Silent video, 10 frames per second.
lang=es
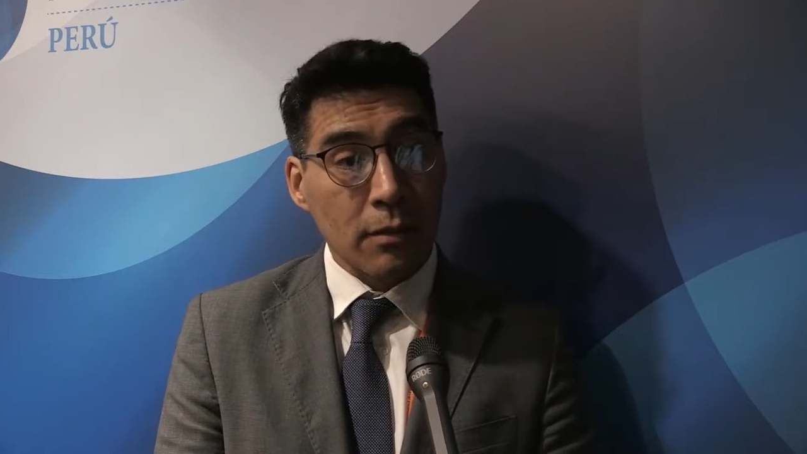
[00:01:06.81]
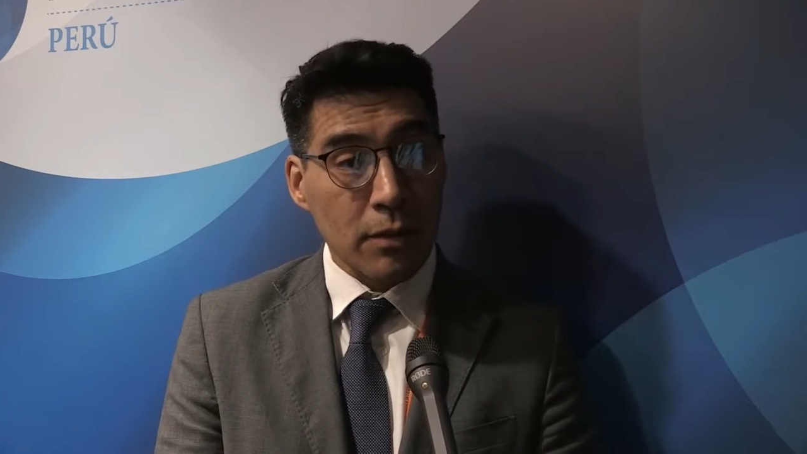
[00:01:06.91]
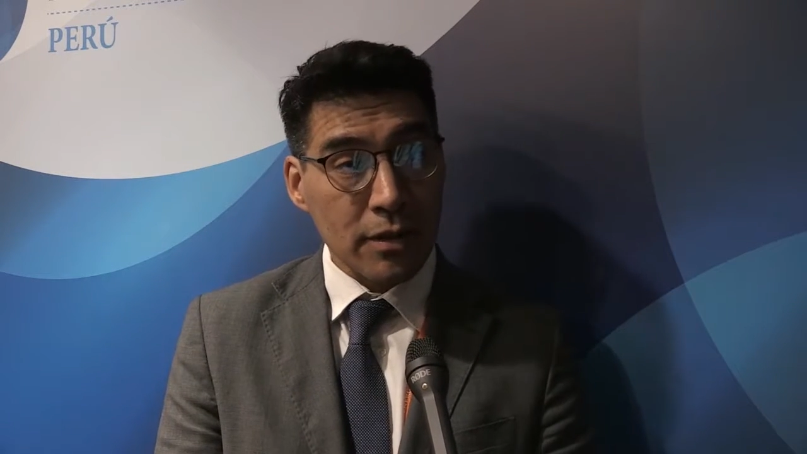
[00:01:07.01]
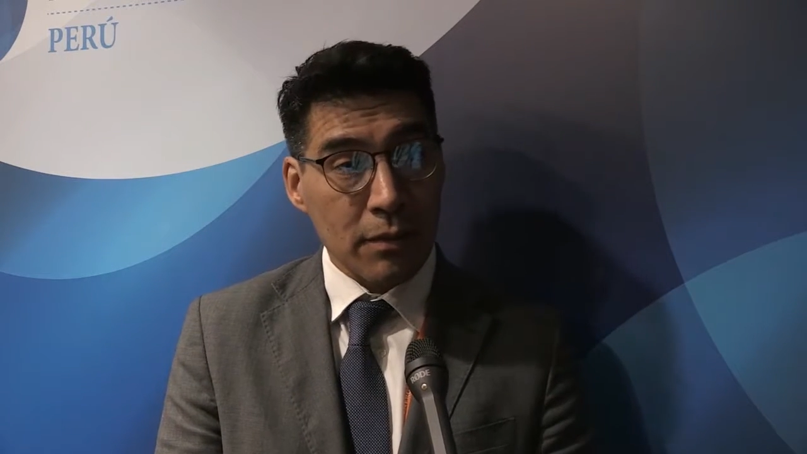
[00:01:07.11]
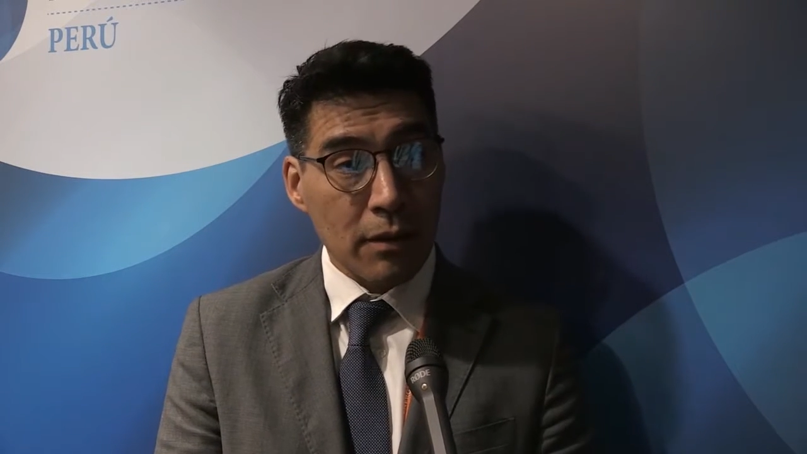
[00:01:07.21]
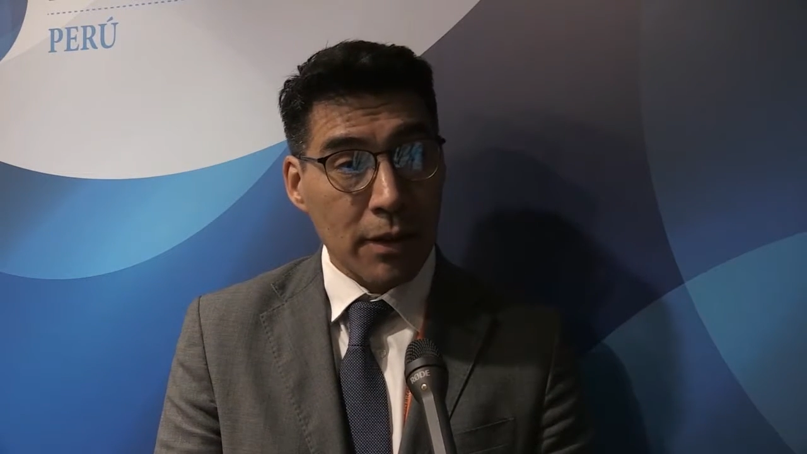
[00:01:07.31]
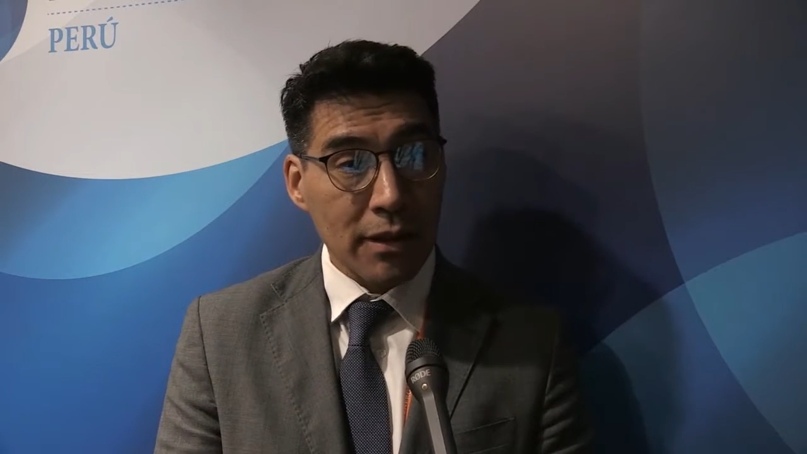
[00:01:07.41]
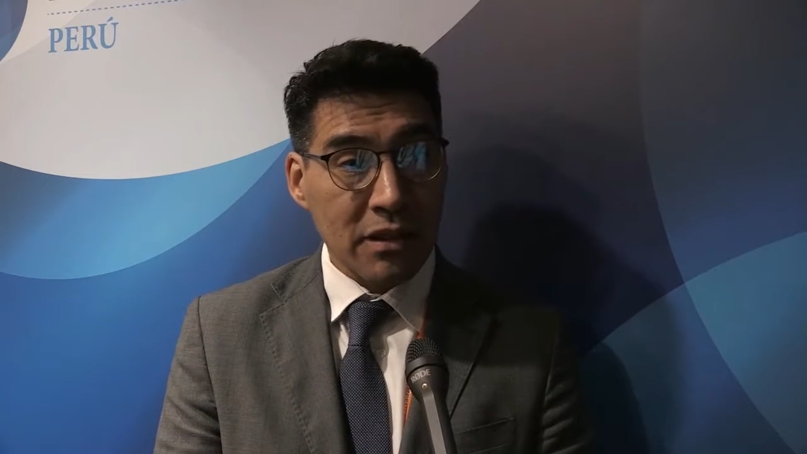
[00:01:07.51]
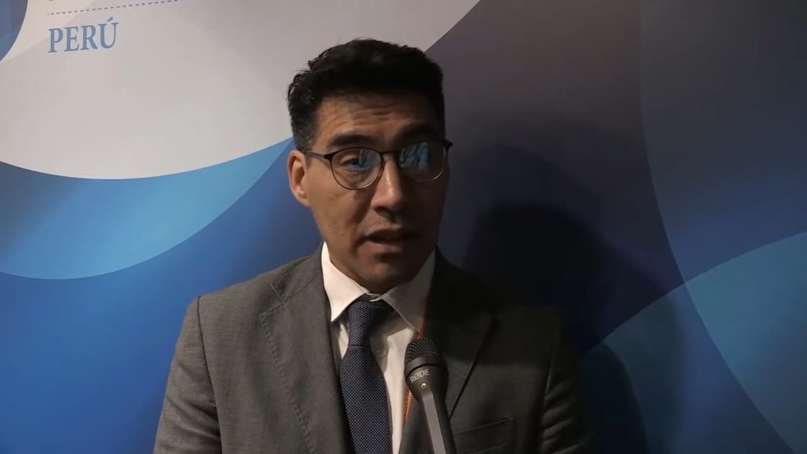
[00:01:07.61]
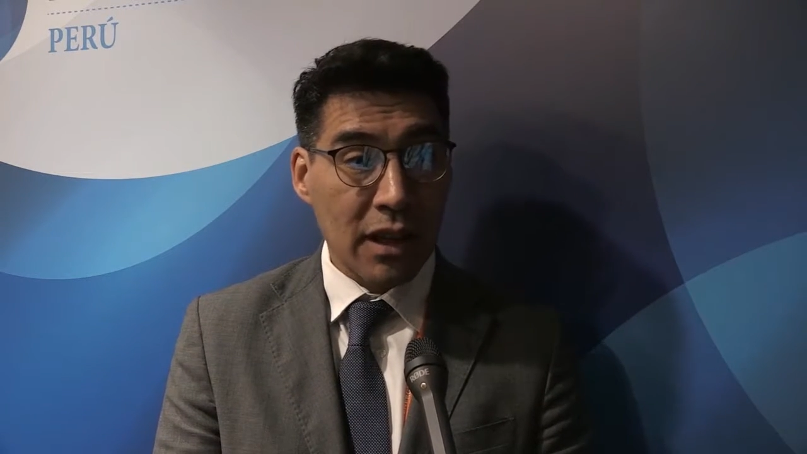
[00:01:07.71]

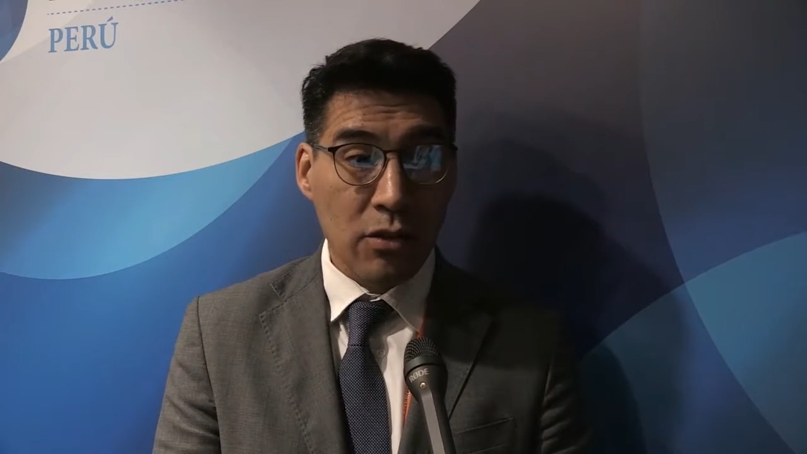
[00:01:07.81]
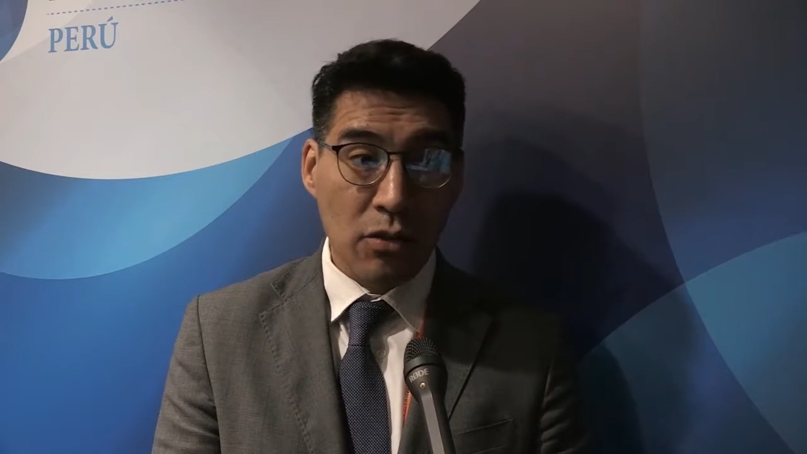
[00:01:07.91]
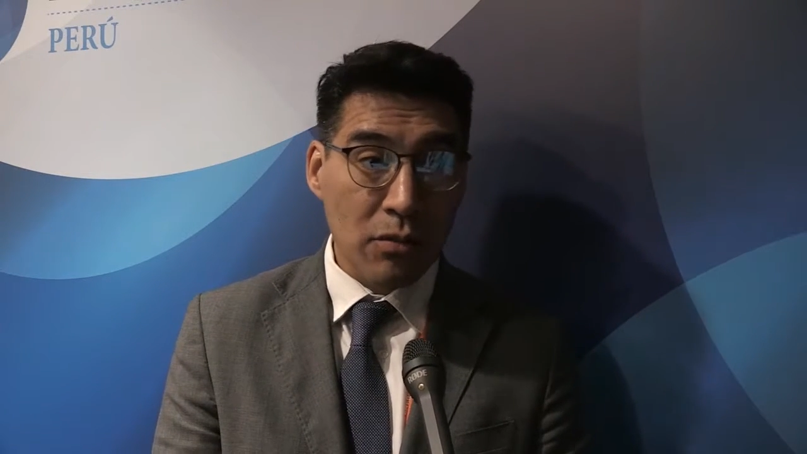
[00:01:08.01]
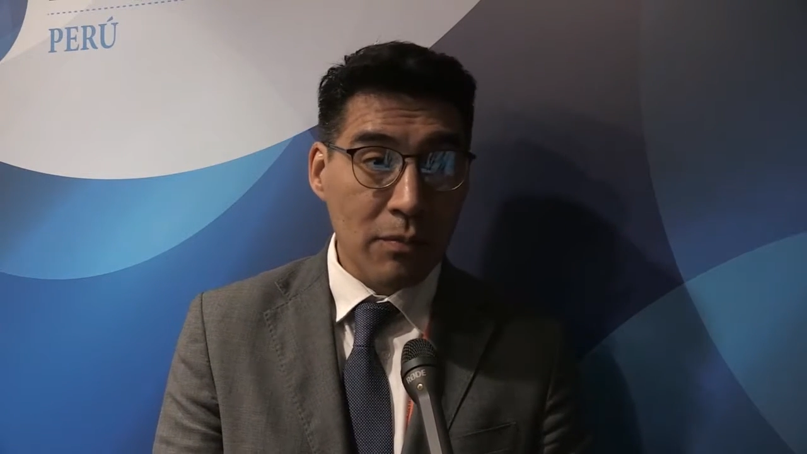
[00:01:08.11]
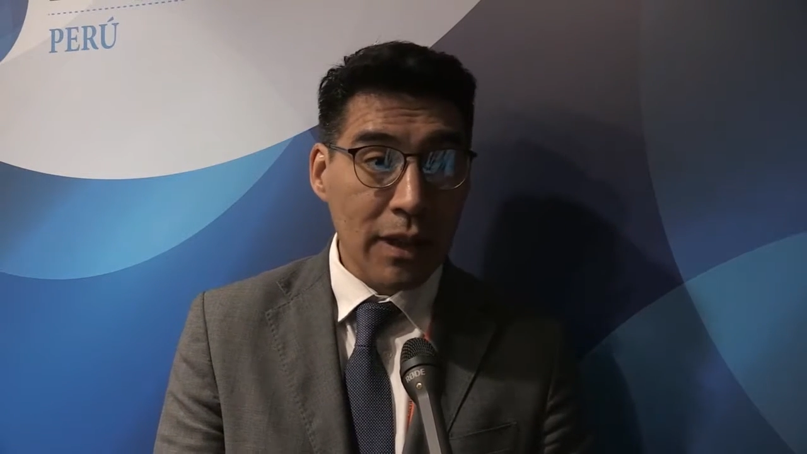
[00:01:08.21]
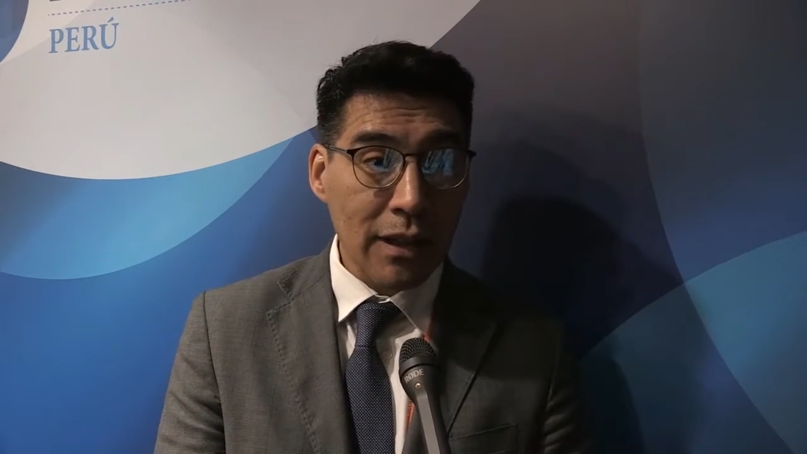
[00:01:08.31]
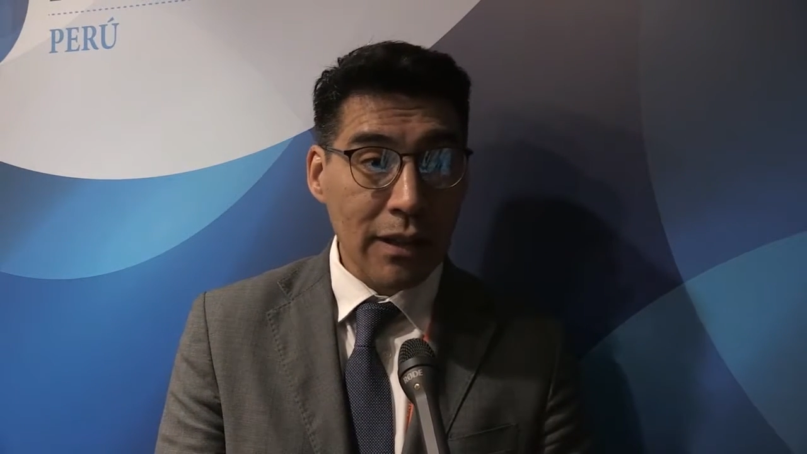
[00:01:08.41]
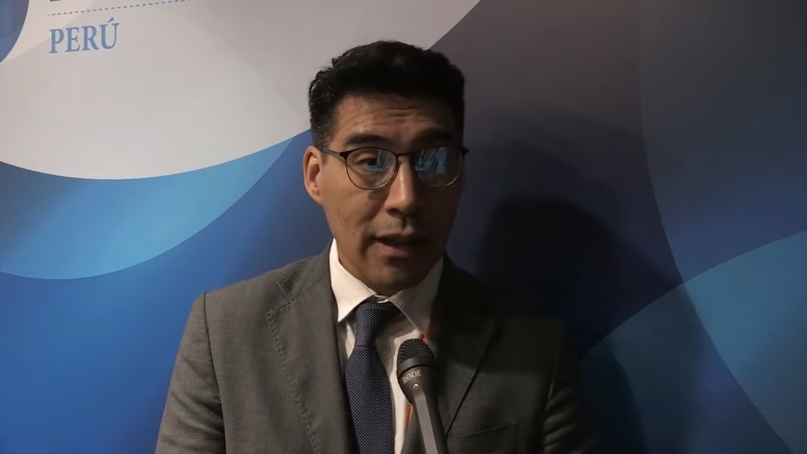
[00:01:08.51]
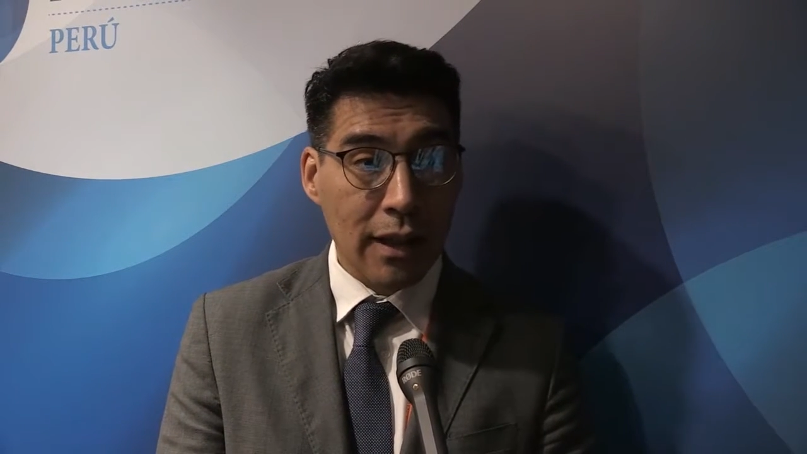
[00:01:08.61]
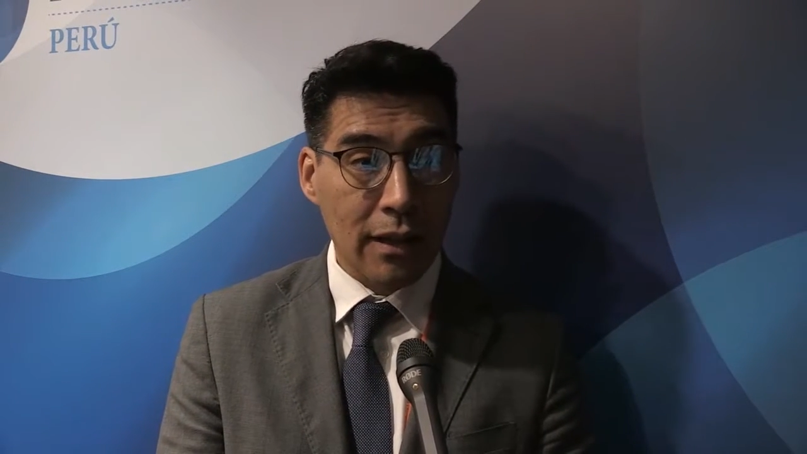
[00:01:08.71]
aproximadamente el año 2000